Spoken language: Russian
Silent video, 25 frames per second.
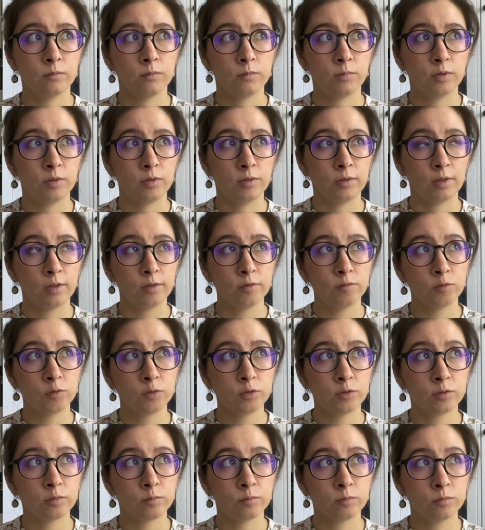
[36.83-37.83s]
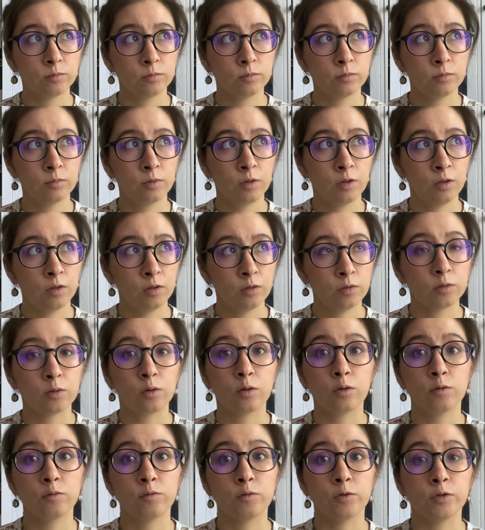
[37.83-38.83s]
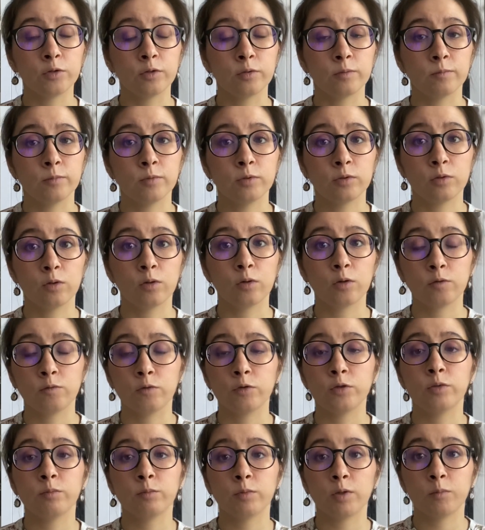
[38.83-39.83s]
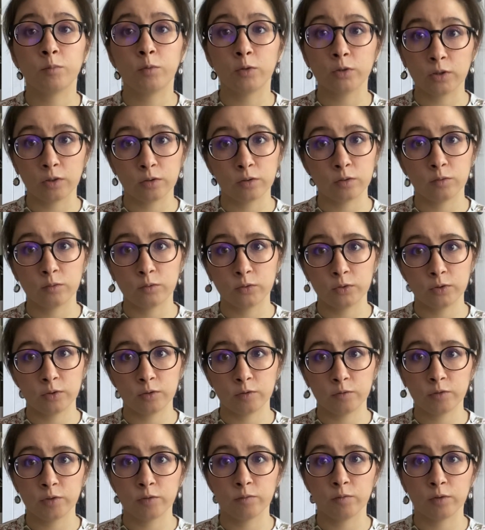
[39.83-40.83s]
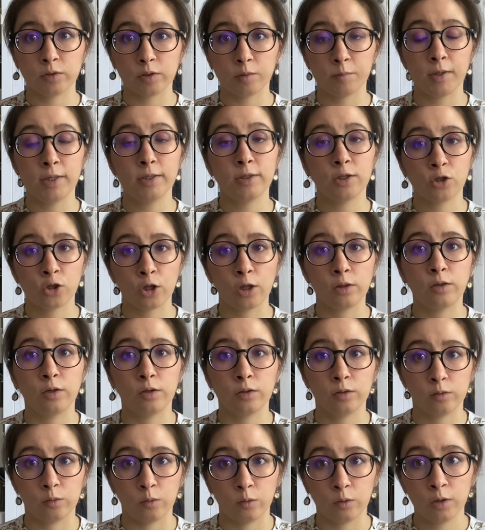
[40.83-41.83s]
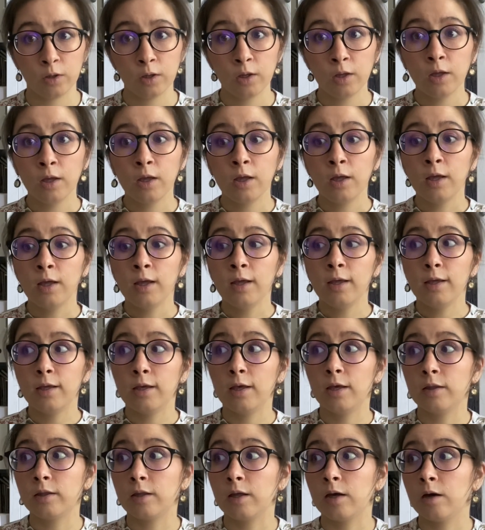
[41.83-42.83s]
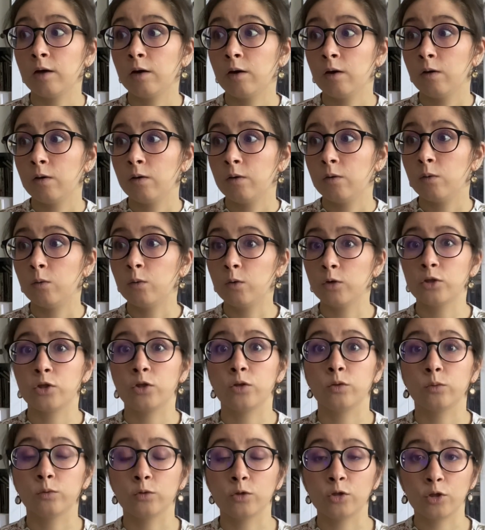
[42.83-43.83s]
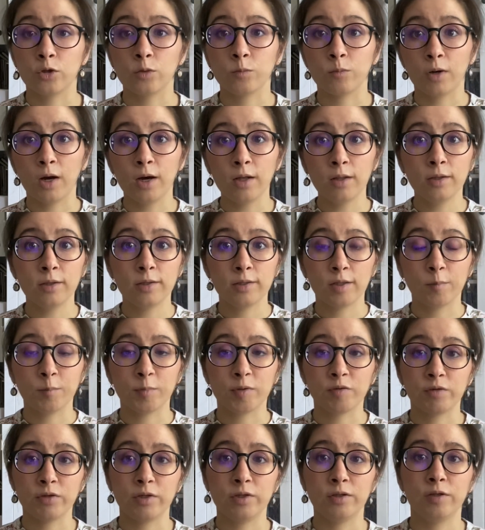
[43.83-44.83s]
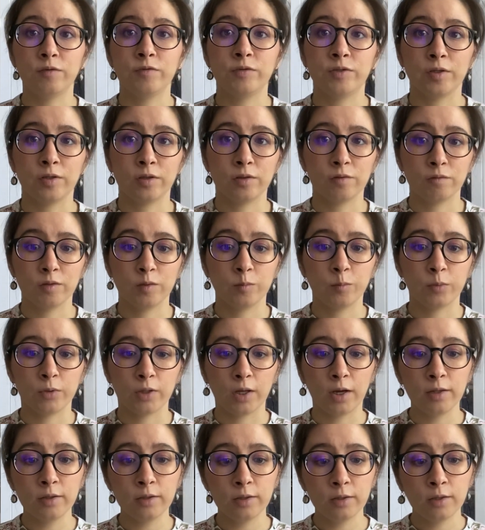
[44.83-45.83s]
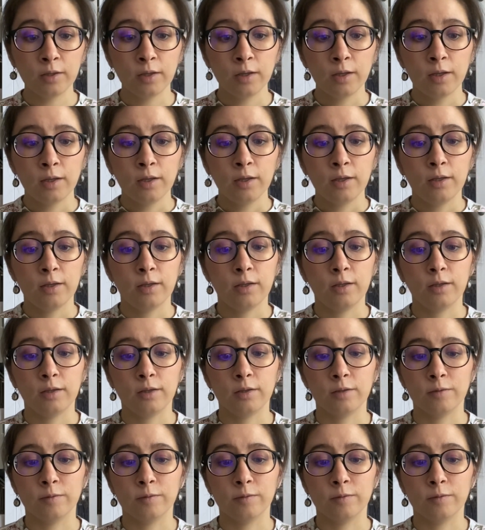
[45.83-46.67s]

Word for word: 58? 48. 48 работ я загрузила всего за май на Shutterstock. И это очень-очень мало, я провалила все свои планы, и